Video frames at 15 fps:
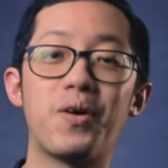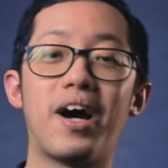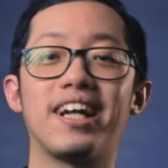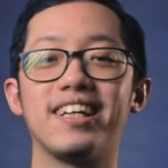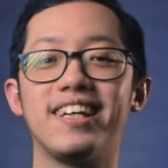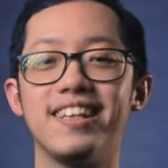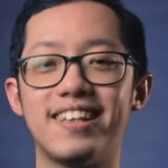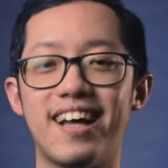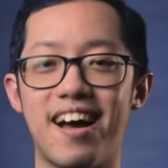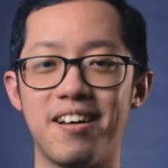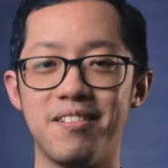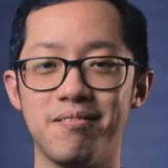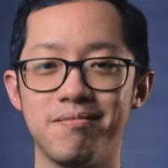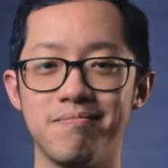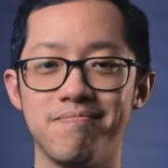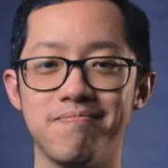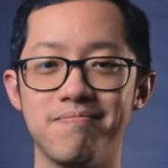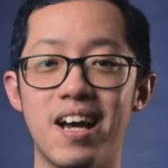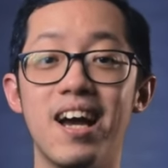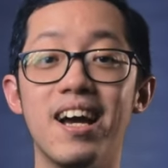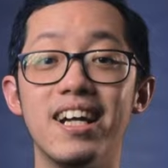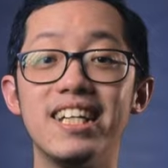Tuhan kita.
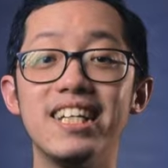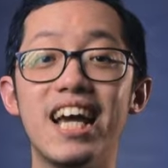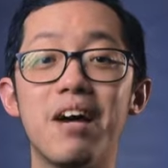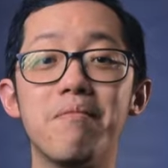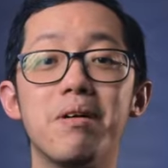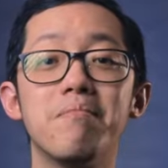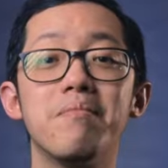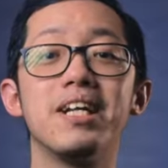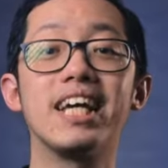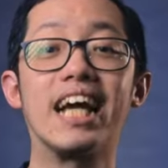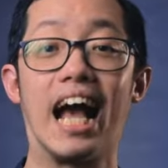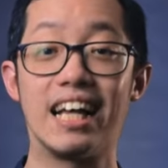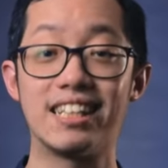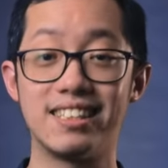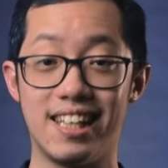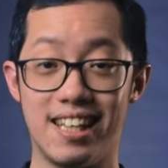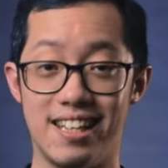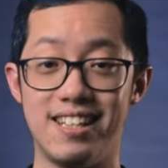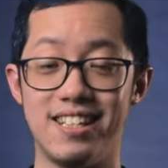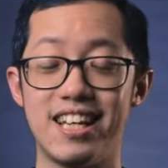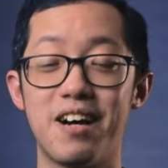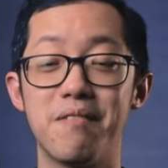Dia memberi kasih
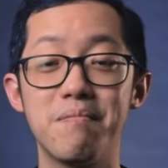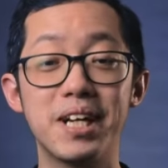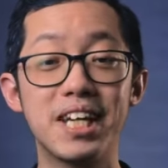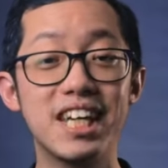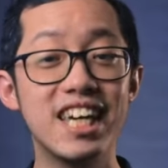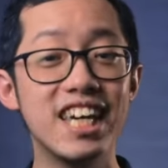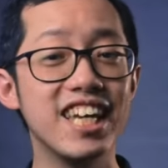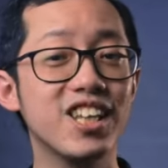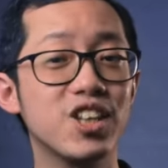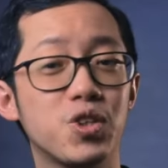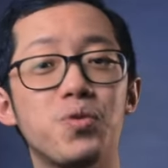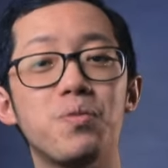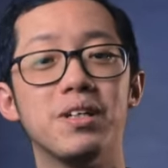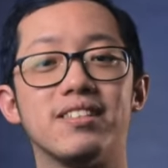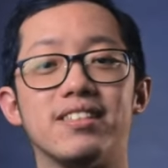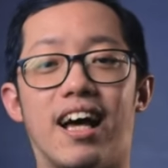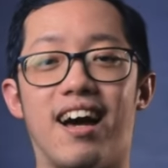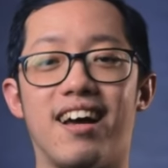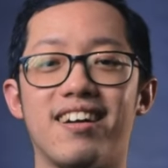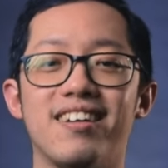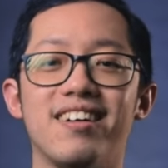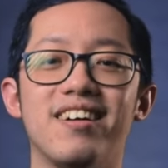yang begitu
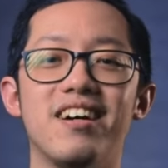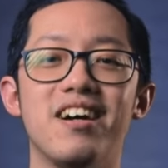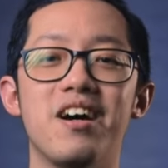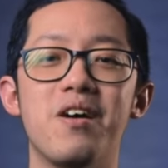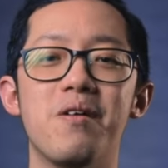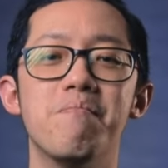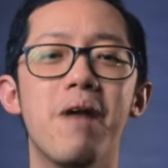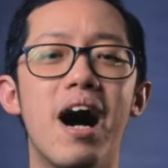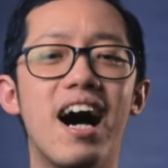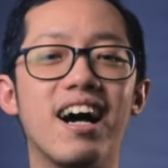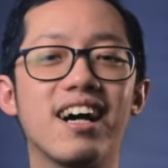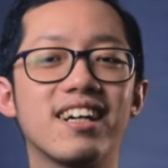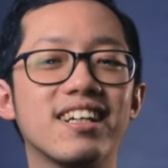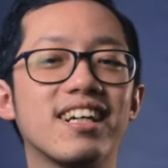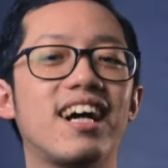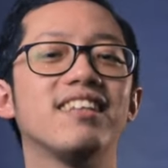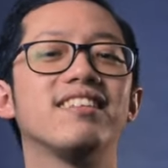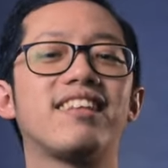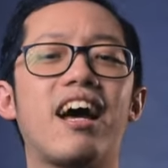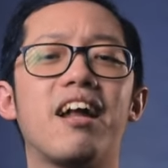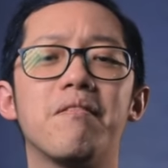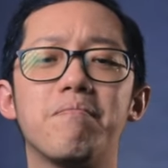besar
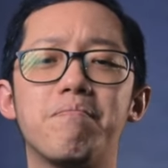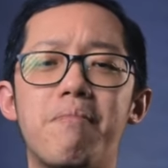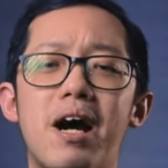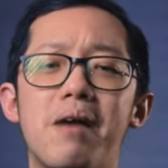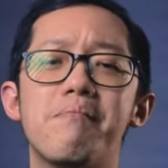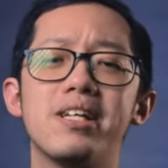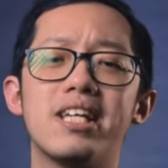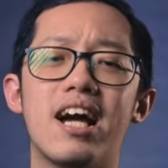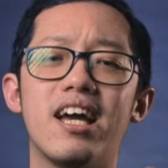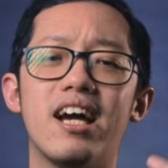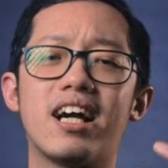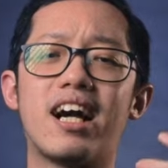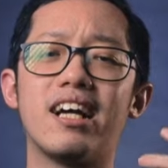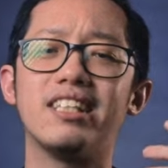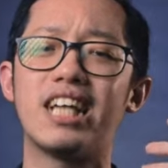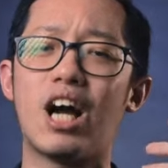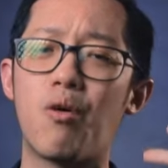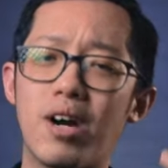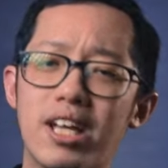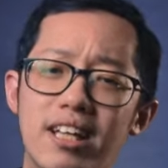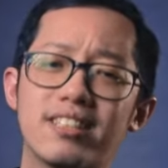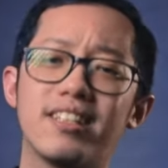bahkan tanpa menyayangkan
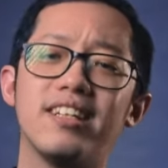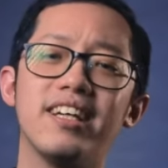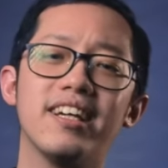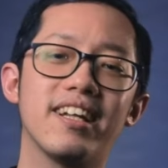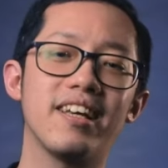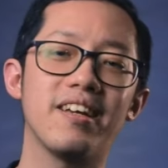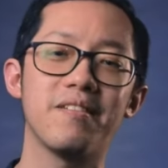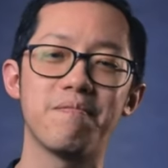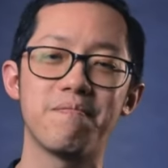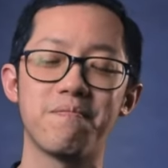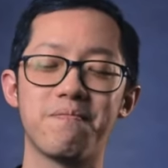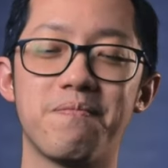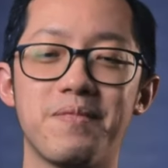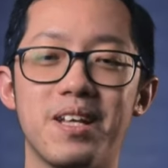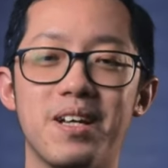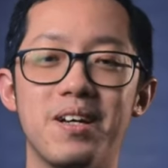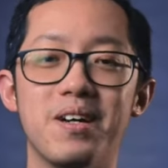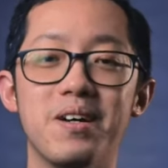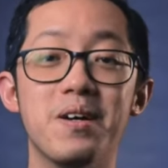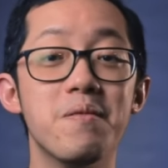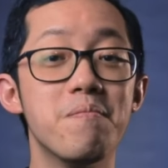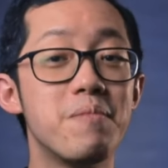nyawanya sendiri.
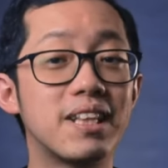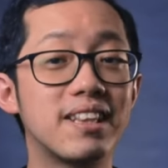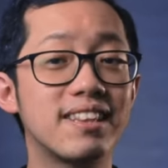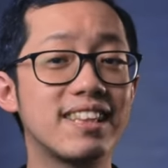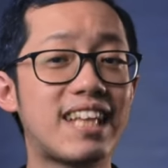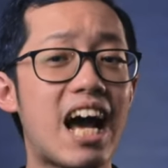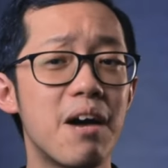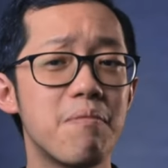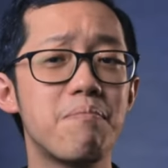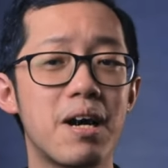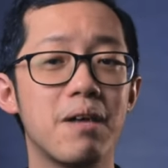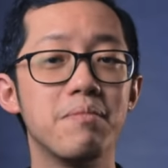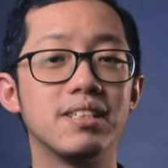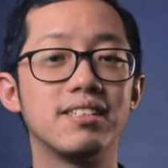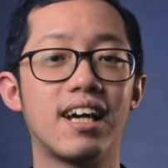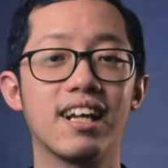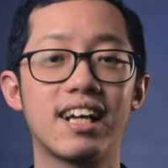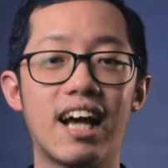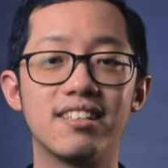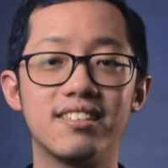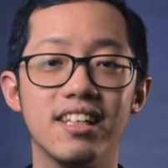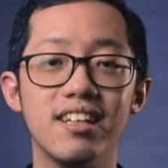Betapa besar
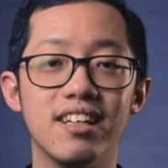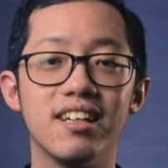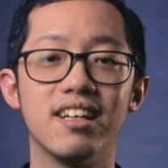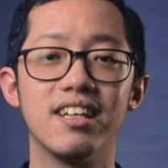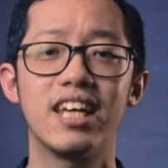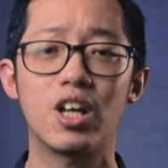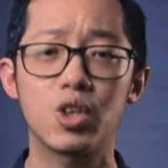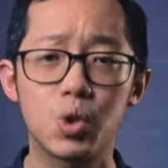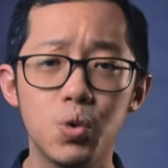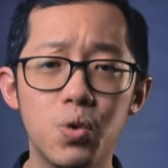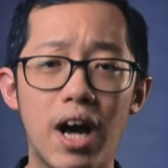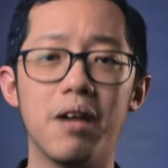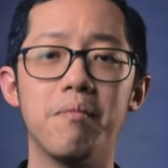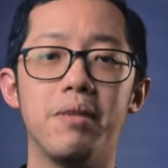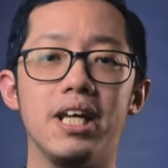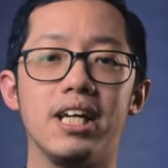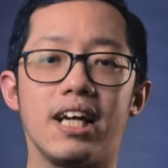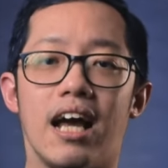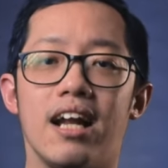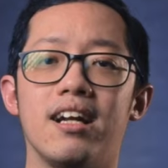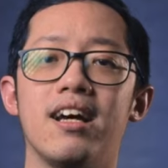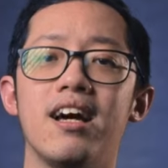kasih yang Tuhan
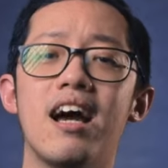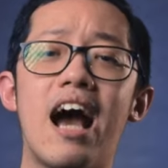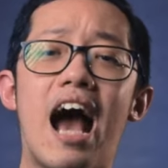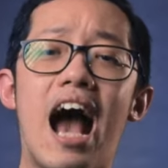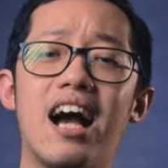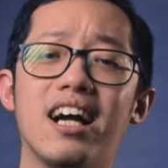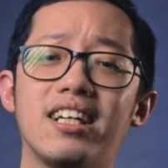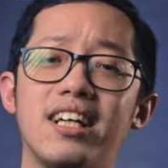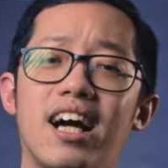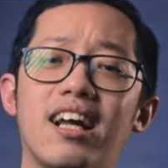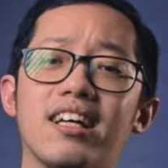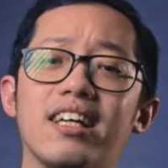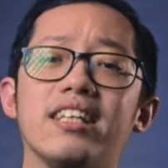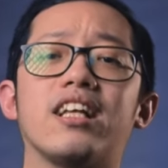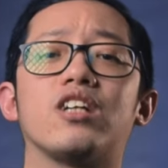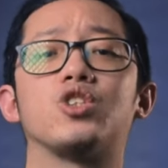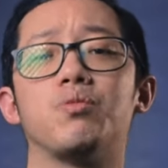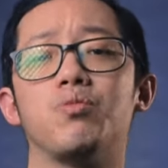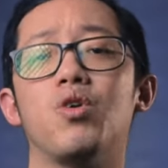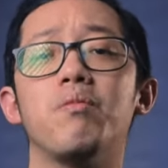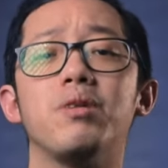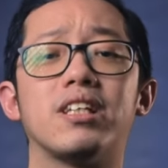berikan agar kita
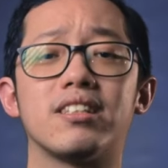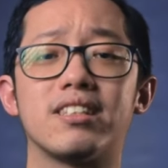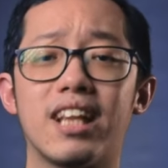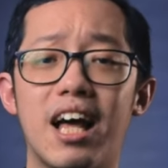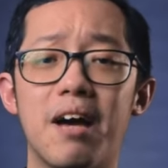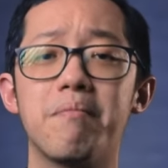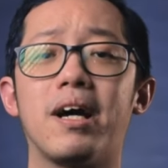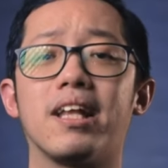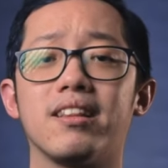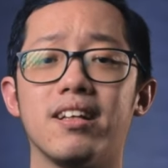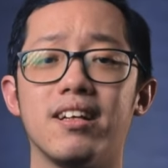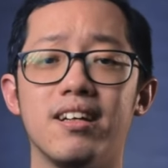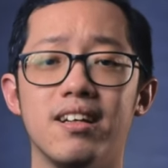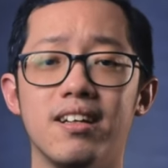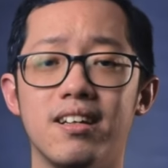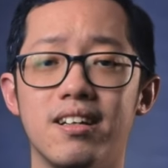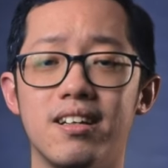semua bisa selamat.